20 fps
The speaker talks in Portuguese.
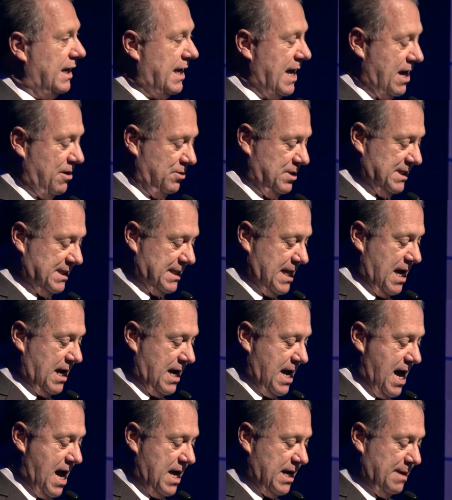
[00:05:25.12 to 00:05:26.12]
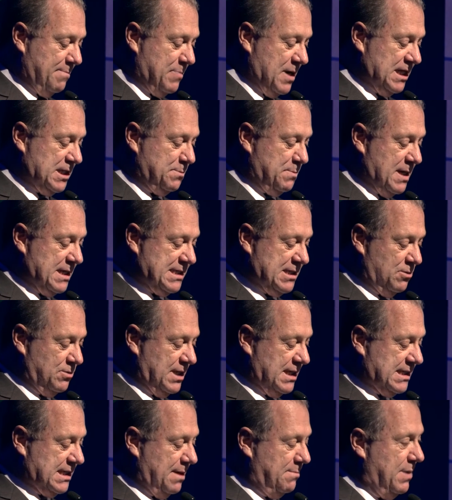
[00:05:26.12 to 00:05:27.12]
quero destacar a participação
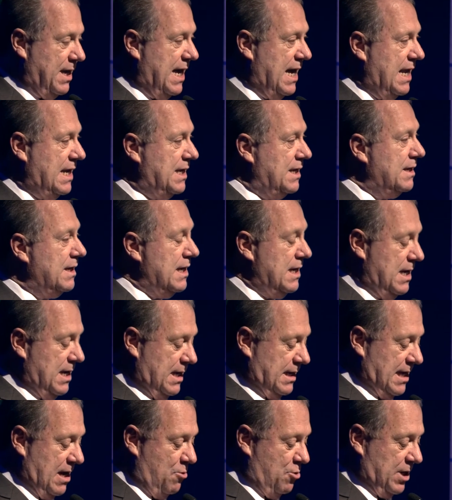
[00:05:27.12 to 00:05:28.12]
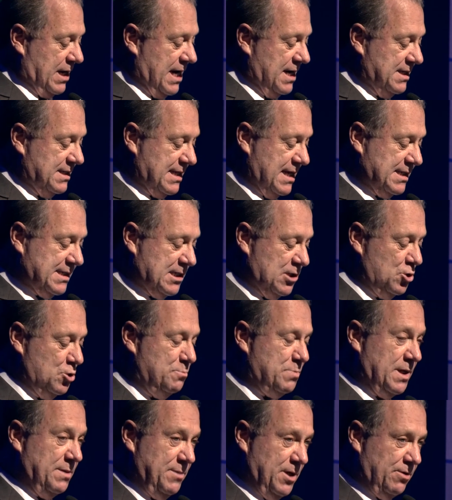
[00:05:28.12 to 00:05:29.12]
da CBL na organização do
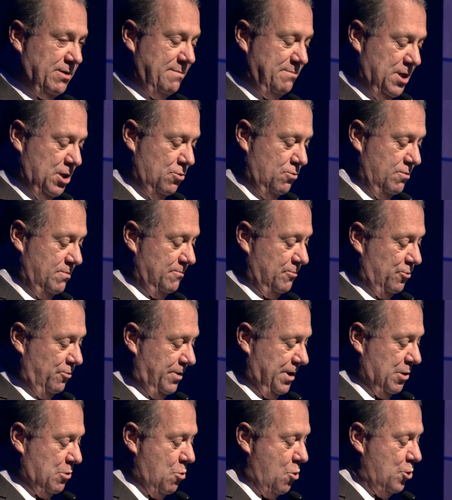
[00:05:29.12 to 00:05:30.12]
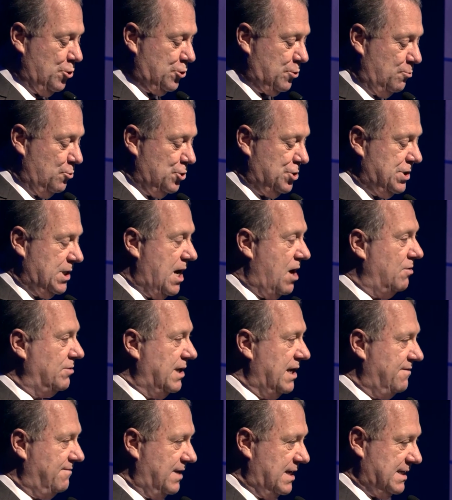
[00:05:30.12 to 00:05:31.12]
primeiro EMIL, o Encontro Mundial
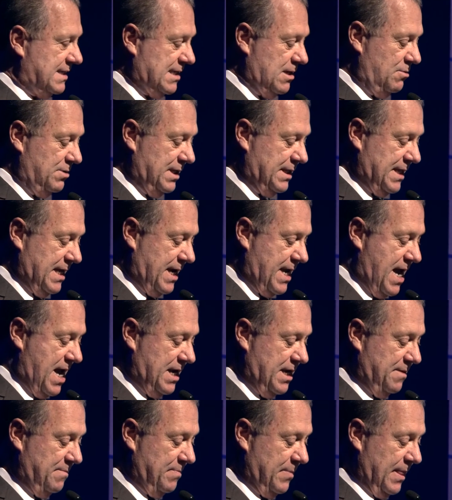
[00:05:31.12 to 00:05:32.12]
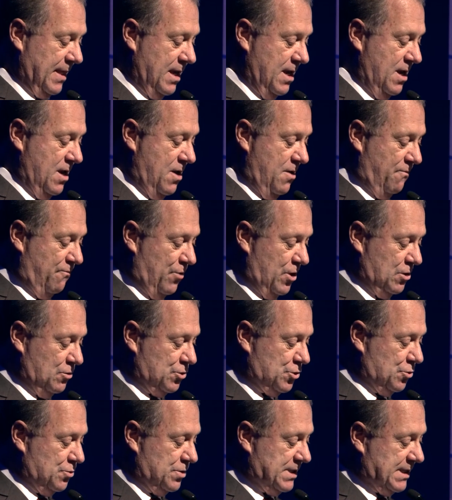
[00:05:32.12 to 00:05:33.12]
da Invenção Literária. Foi
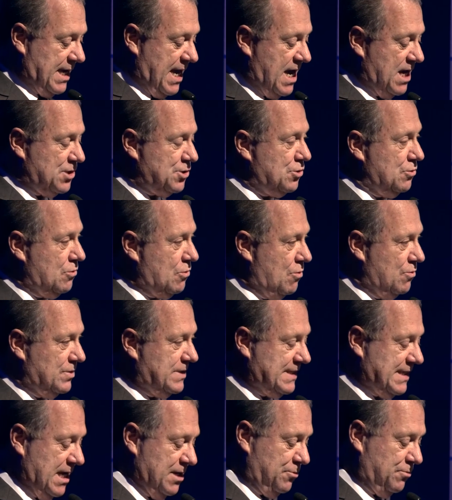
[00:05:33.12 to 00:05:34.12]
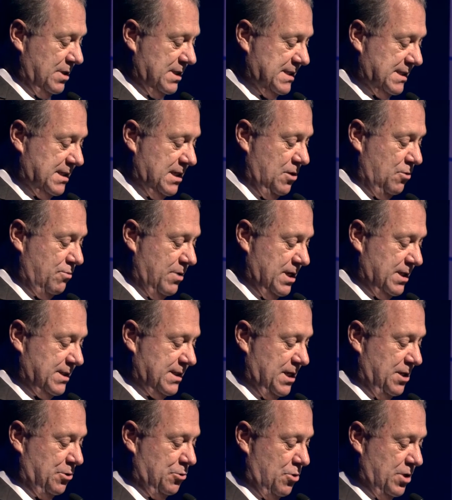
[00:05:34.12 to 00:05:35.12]
um sucesso, com 105
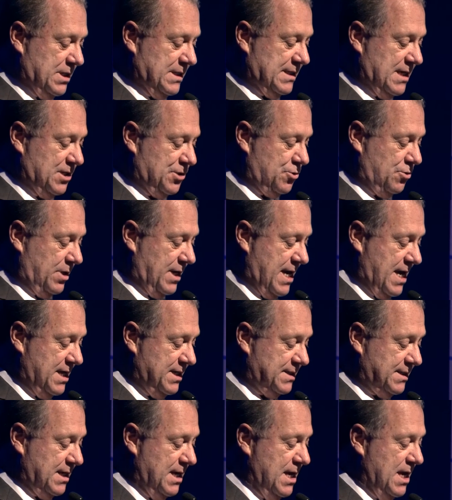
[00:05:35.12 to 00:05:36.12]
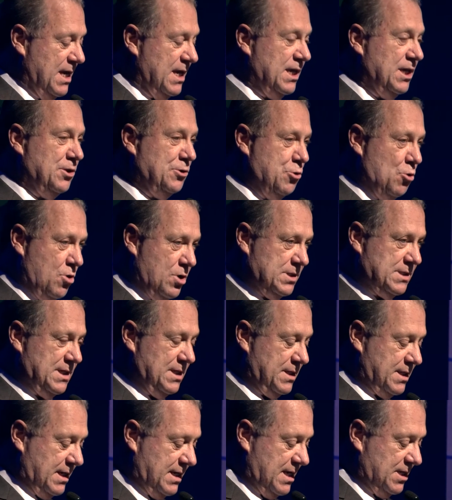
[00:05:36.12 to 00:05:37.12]
escritores nacionais e 12
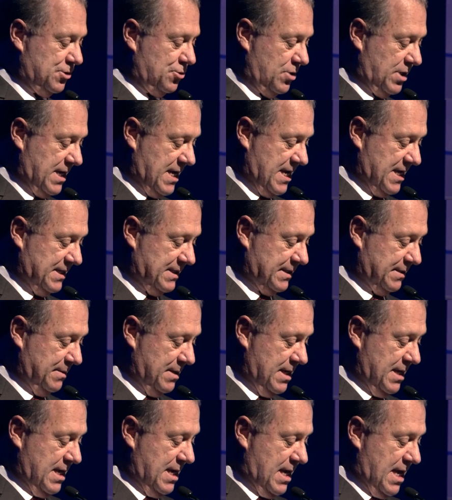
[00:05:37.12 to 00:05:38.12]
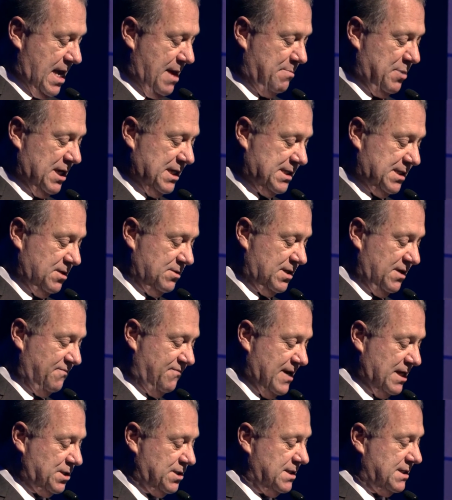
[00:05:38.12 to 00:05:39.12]
internacionais. É preciso
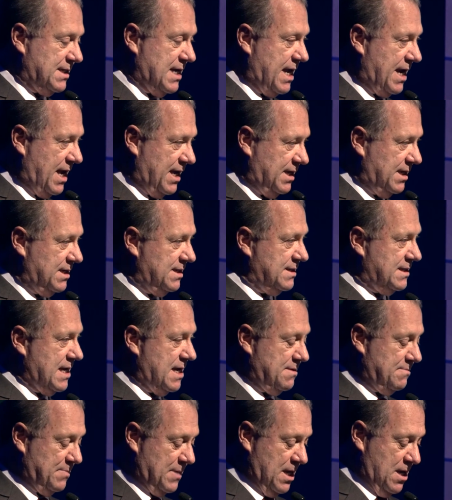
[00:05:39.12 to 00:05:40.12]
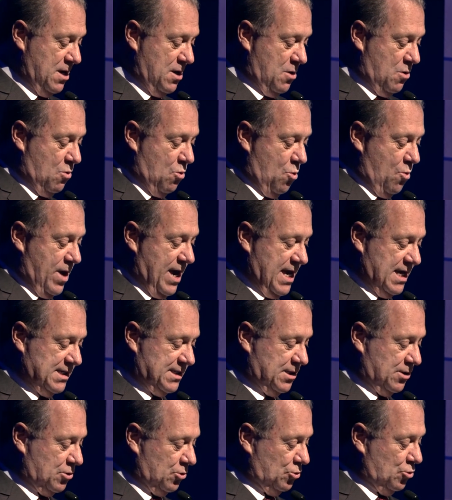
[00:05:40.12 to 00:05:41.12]
enfatizar ainda o
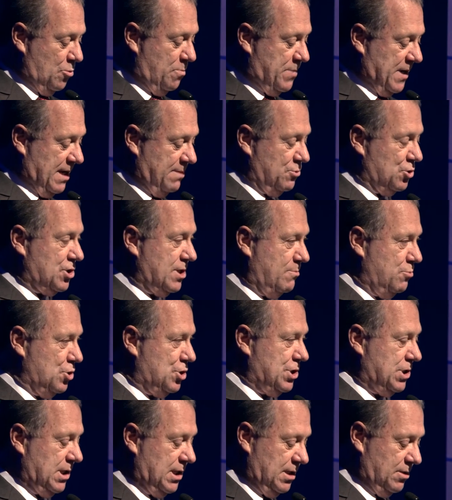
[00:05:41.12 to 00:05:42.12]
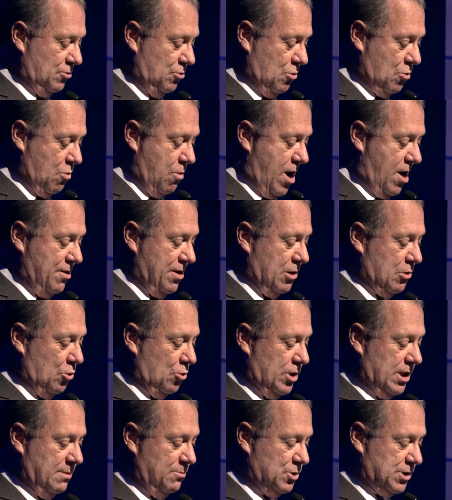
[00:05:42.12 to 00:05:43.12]
êxito do Prêmio Jabuti, no qual
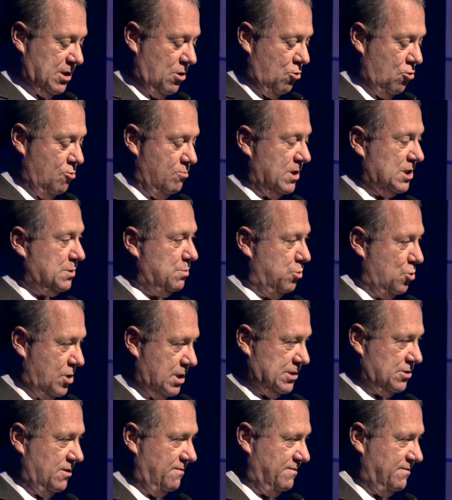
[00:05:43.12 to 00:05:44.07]
incluímos algumas boas